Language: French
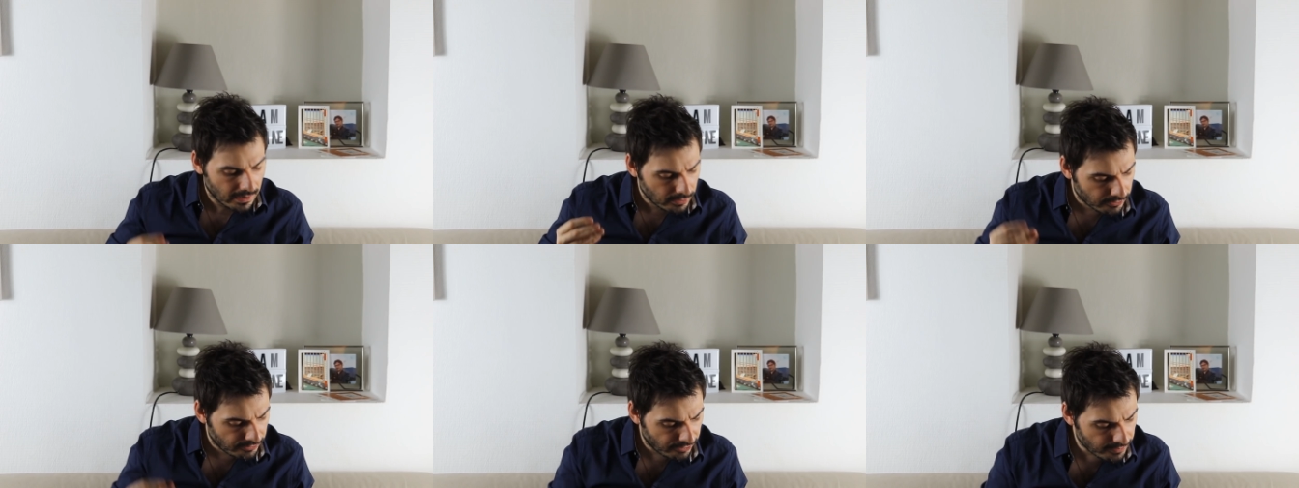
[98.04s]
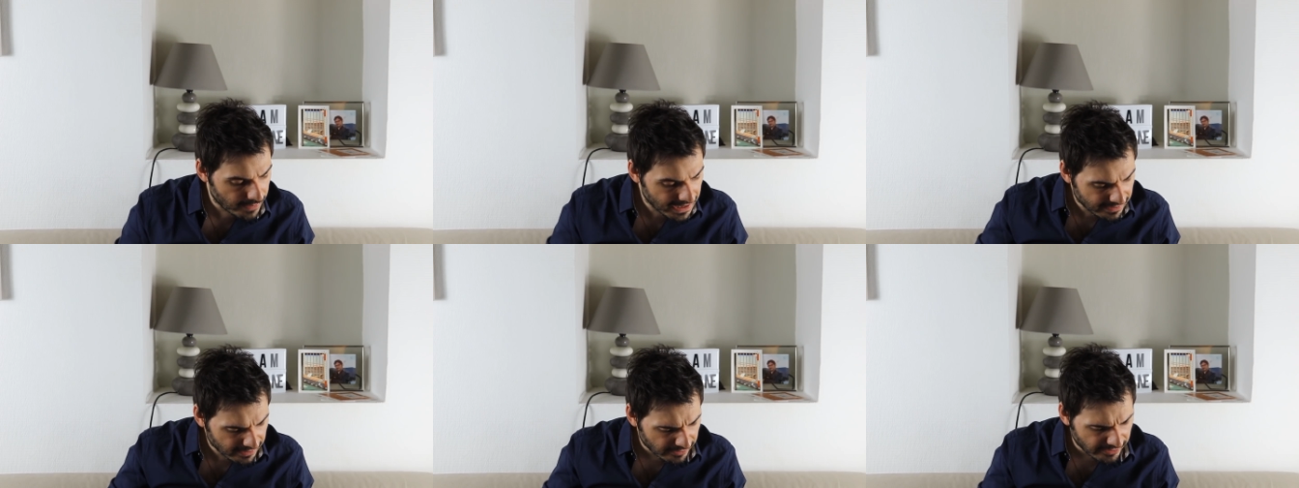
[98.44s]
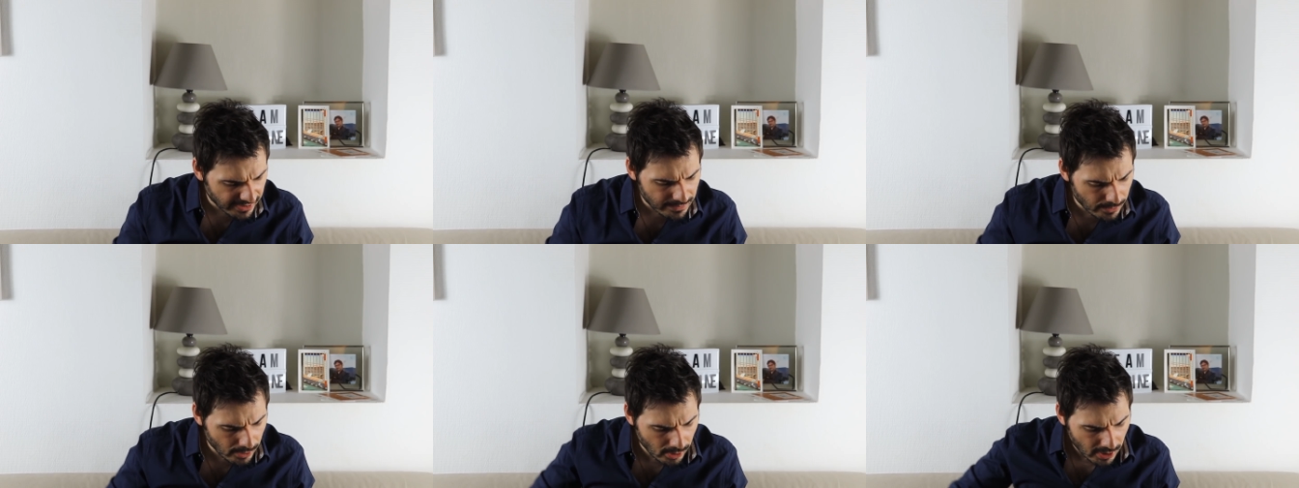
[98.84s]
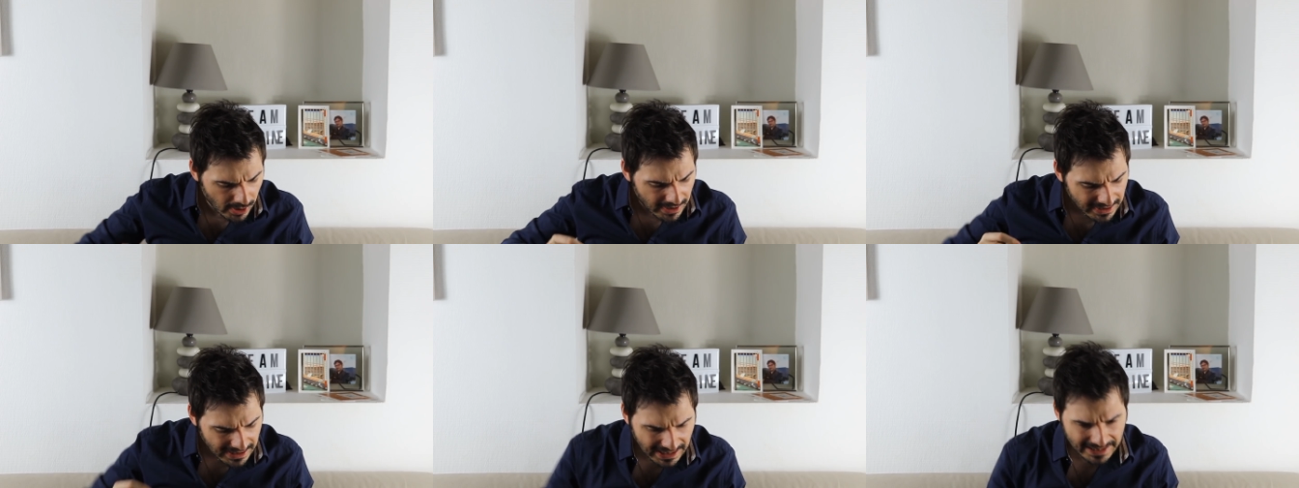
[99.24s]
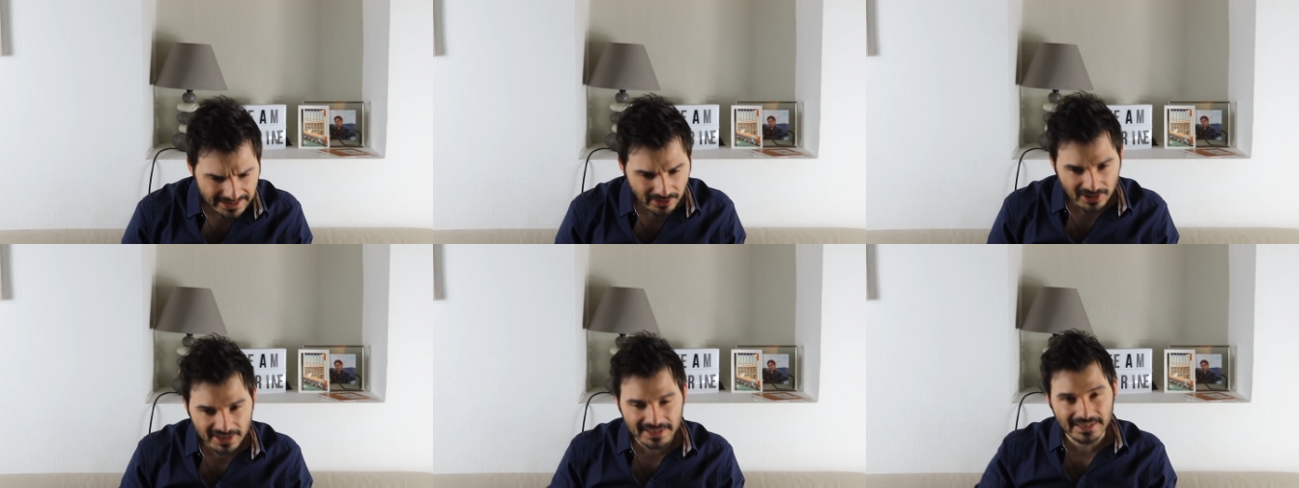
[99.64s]
Donc faut mettre vraiment de
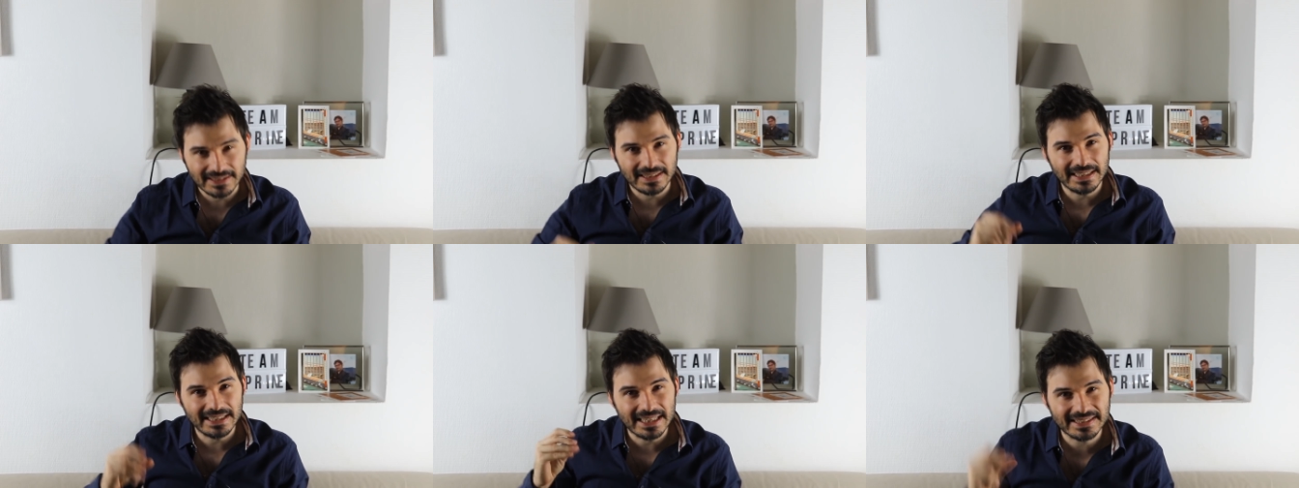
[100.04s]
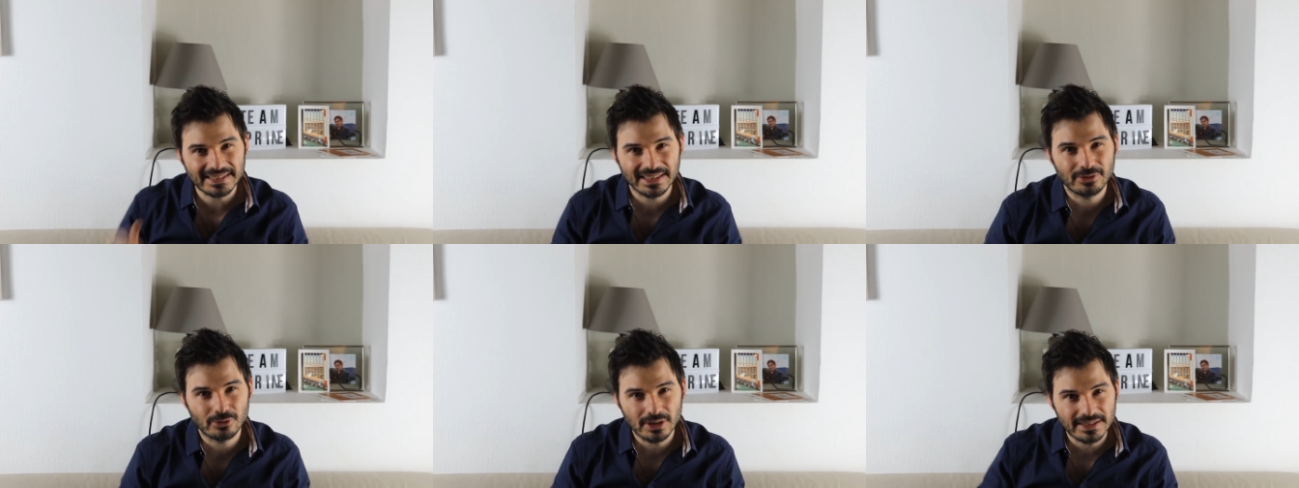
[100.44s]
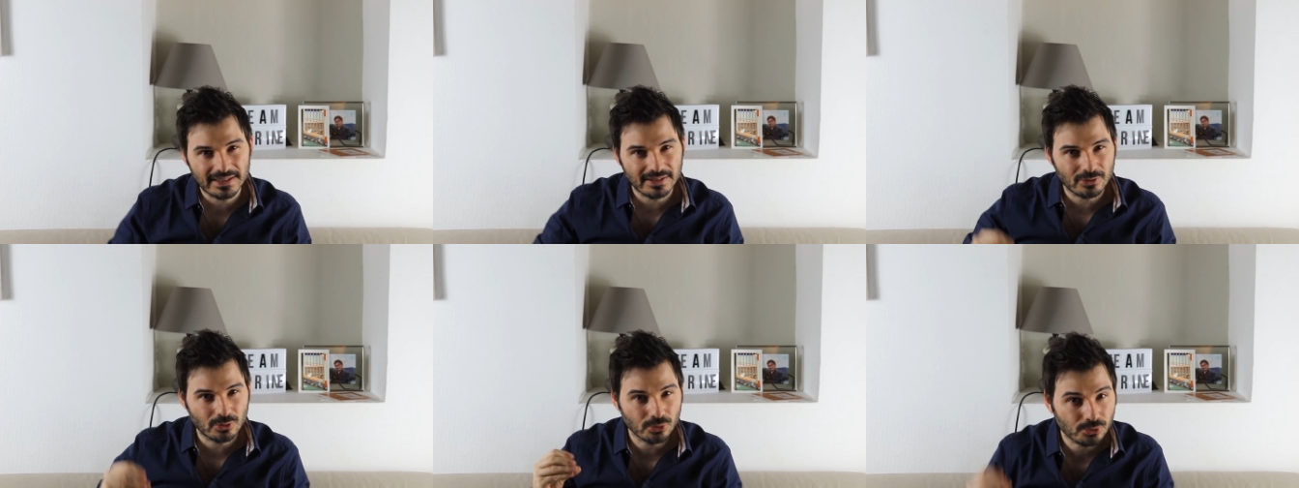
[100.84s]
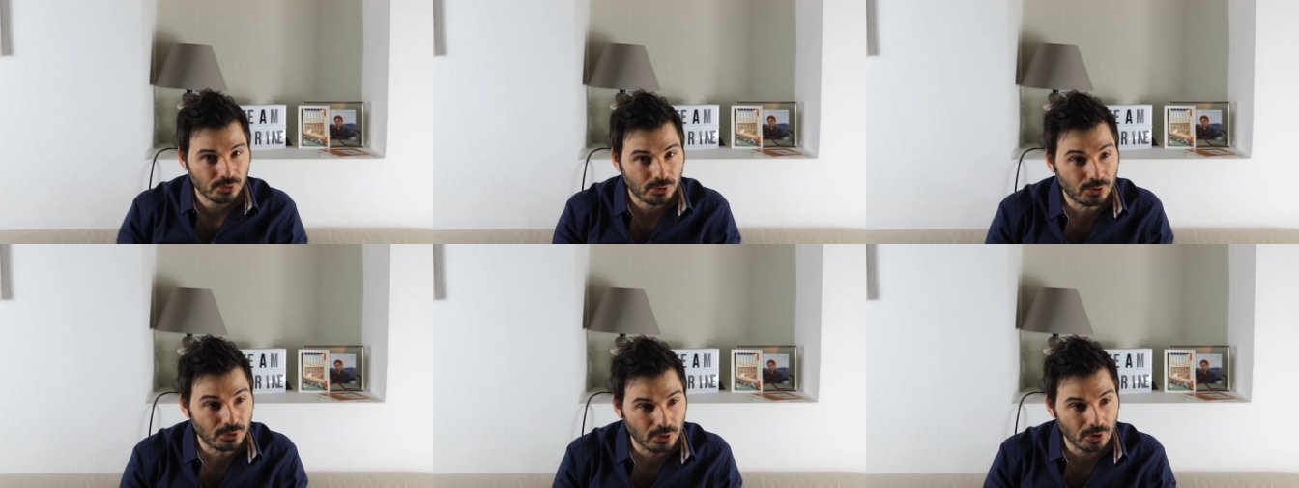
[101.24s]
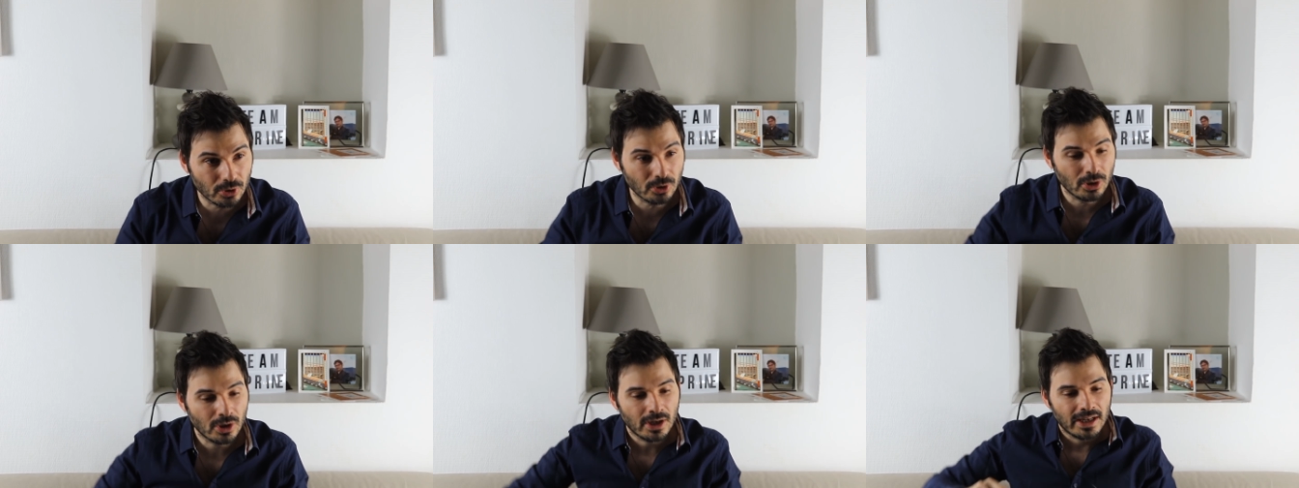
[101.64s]
l'intensité, de la sexualisation, du
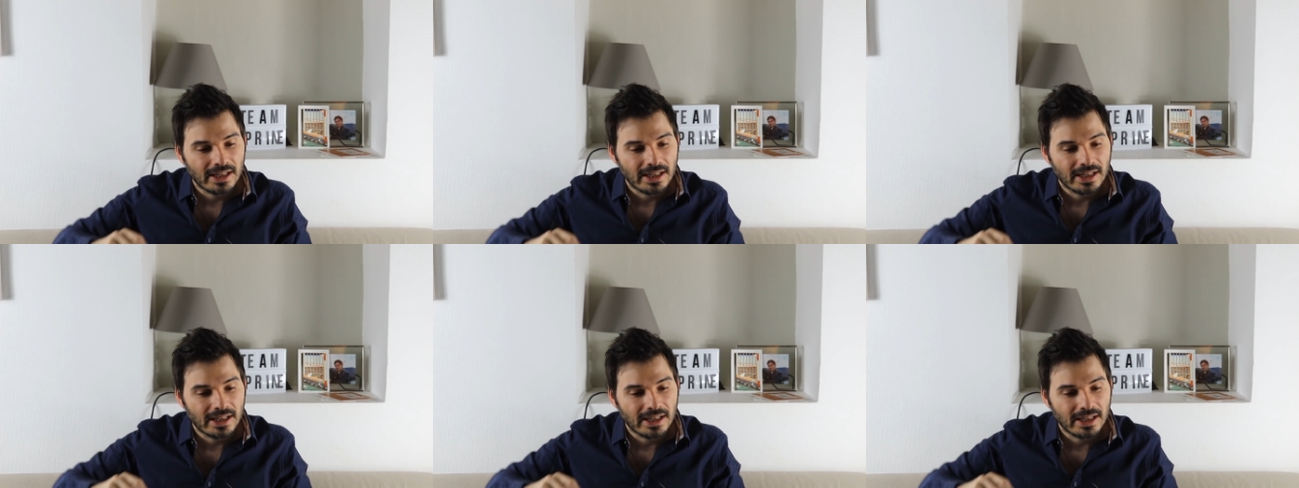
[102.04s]
culot,